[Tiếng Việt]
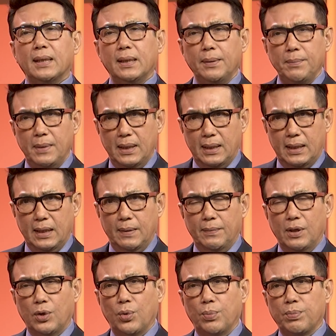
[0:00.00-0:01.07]
tỷ Mỹ Kim
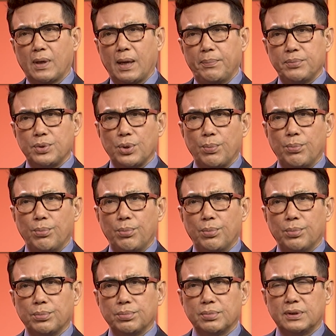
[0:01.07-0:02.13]
để cung cấp cho
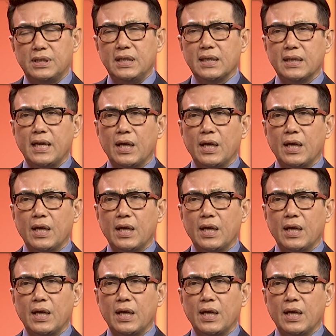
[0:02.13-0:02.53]
chia